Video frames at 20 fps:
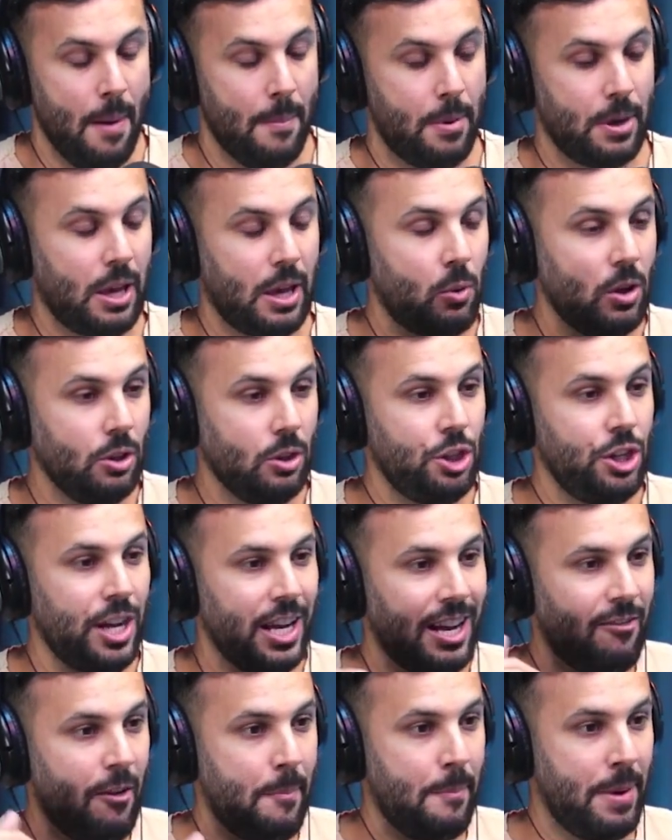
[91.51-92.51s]
Porque quando eu
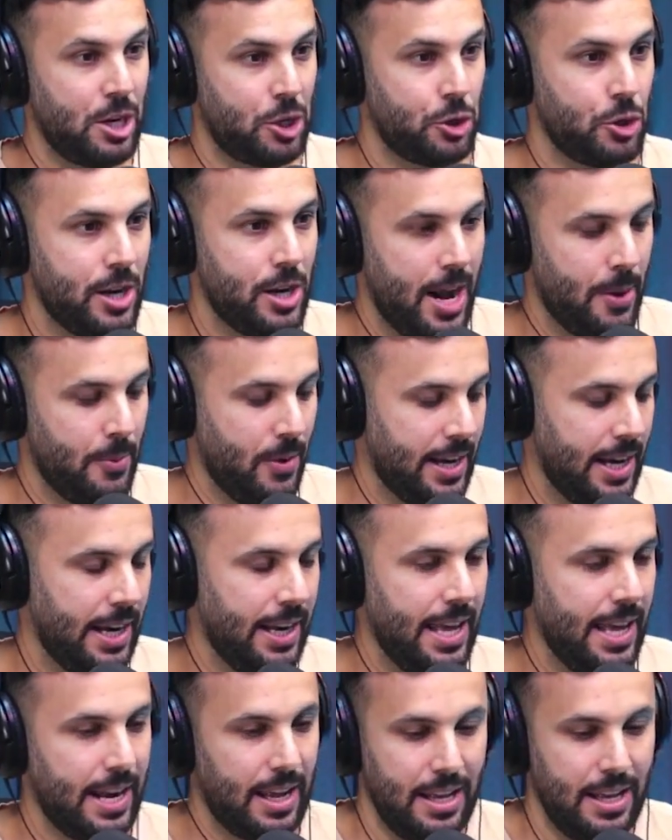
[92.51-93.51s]
chegava para jogar com a
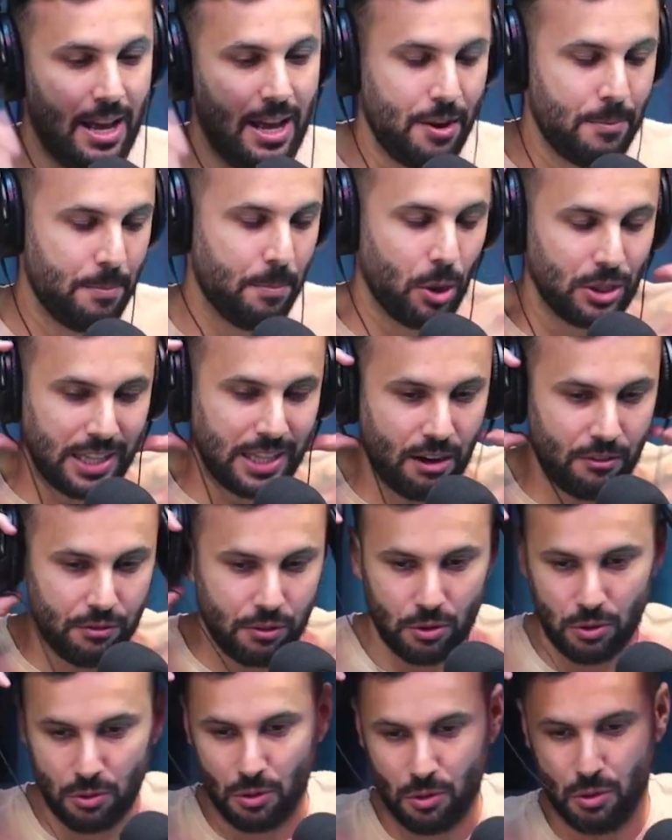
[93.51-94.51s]
galera, botava
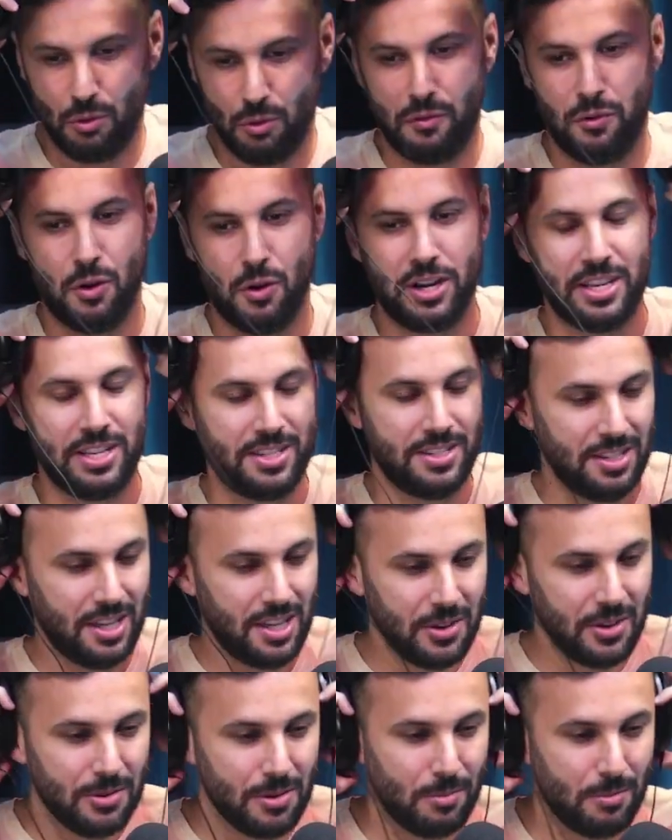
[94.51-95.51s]
o, o
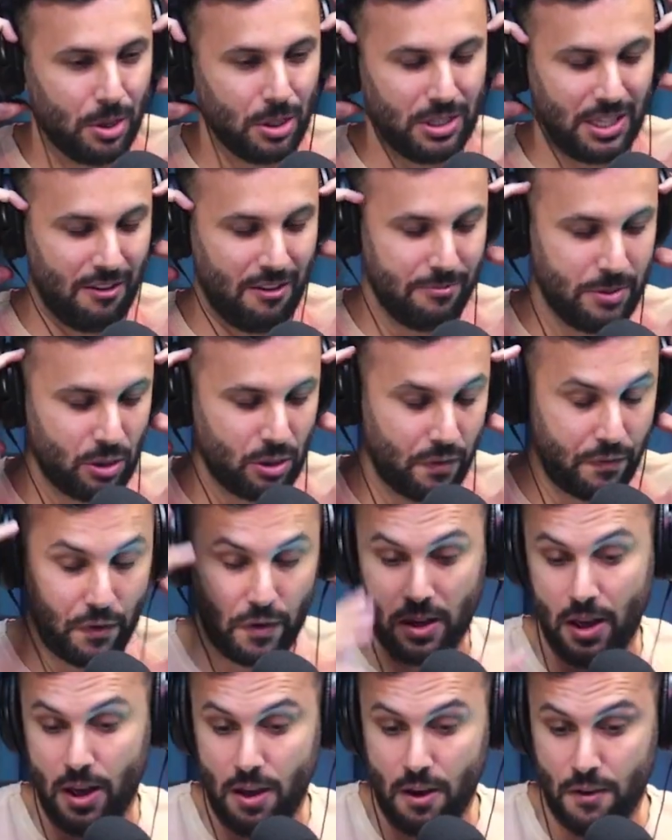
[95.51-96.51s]
fonezinho, botava o
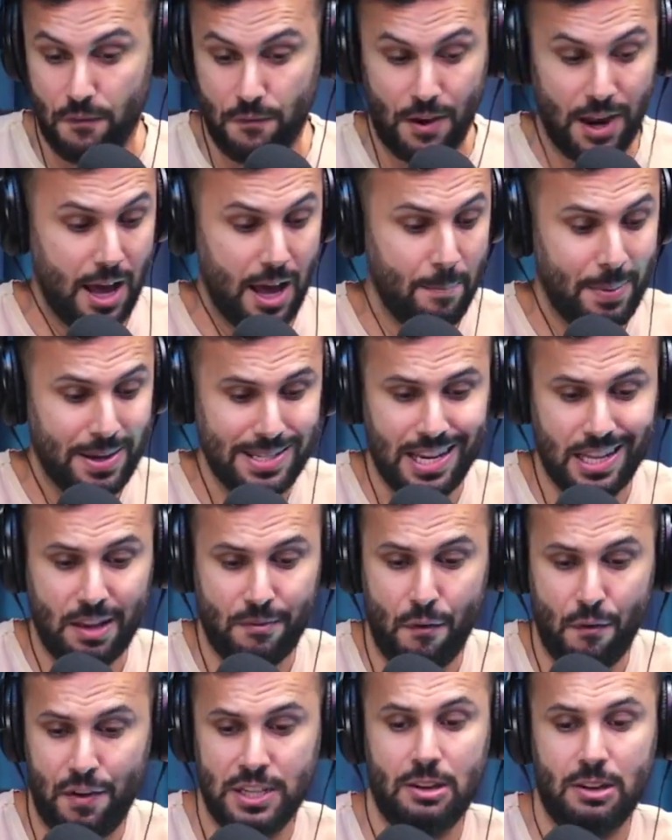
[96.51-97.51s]
microfone, fala rapaziada,
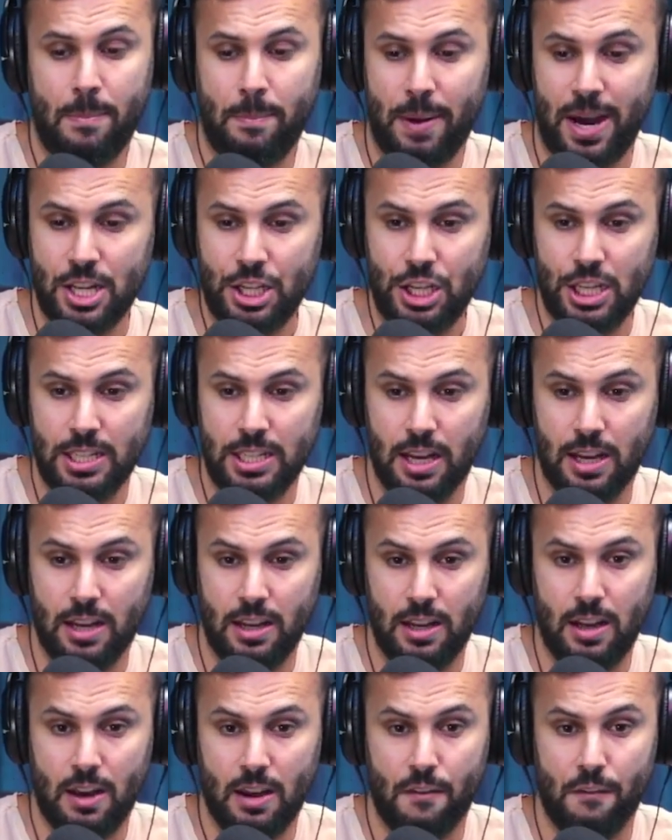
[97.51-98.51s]
vamos fazer uma partida?
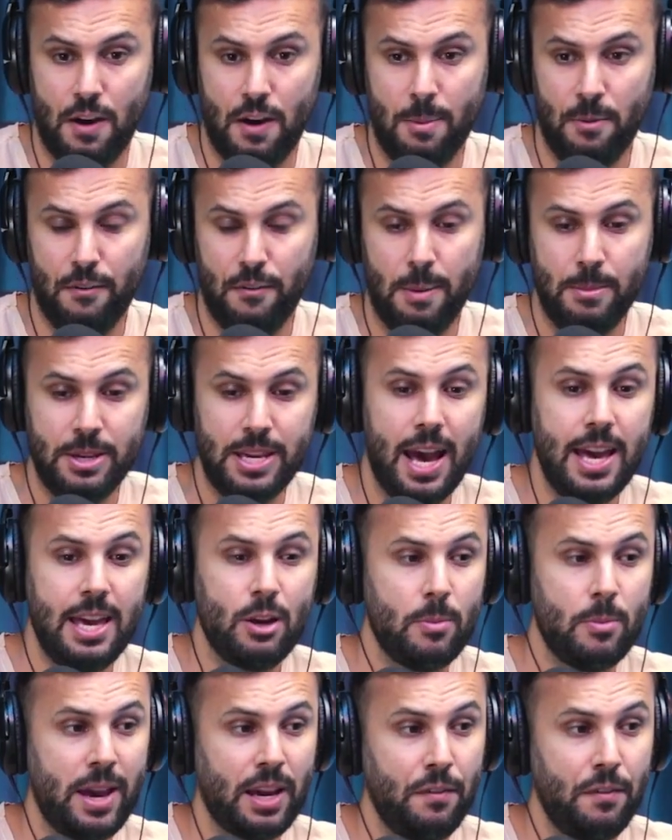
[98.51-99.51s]
Vamos, vamos. E aí,
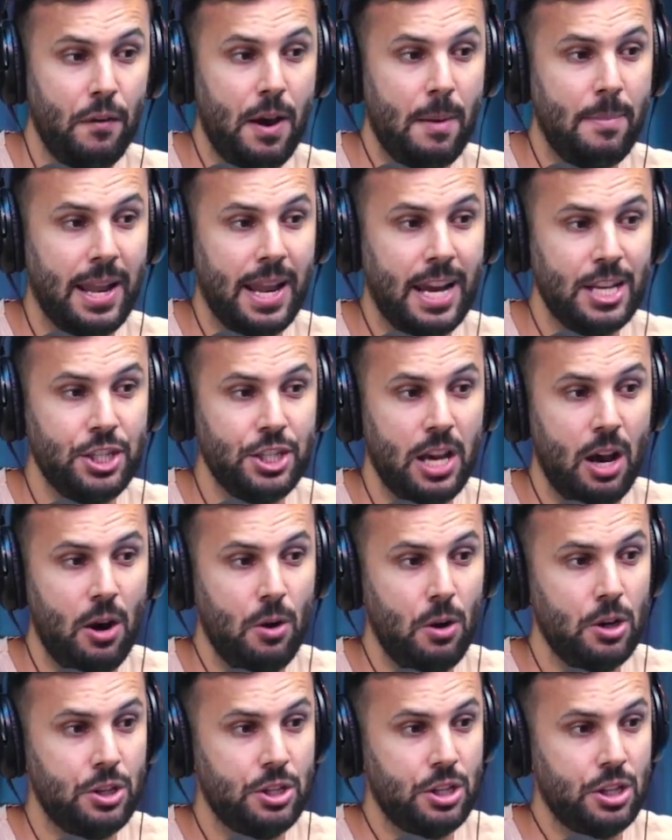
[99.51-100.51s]
como é que foi a baladinha
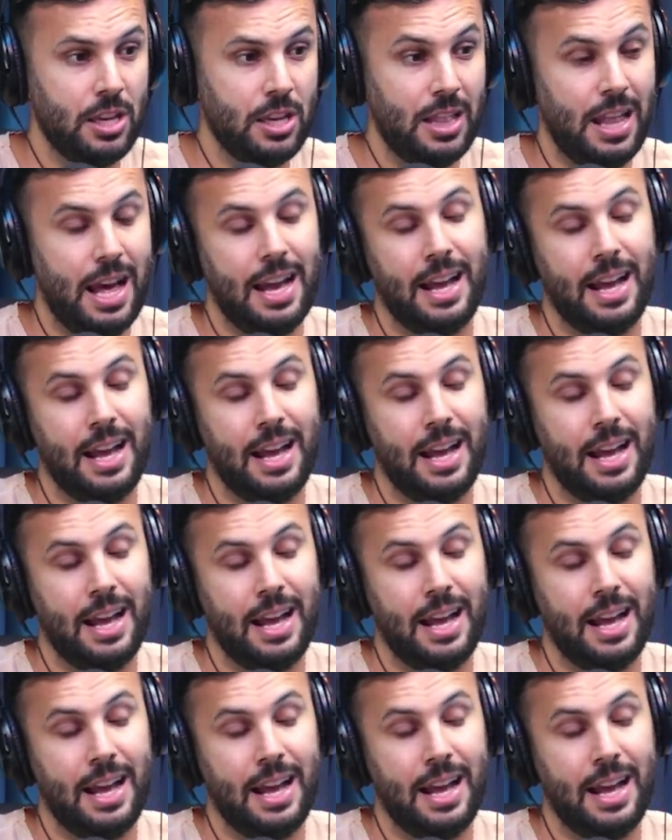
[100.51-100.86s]
hoje?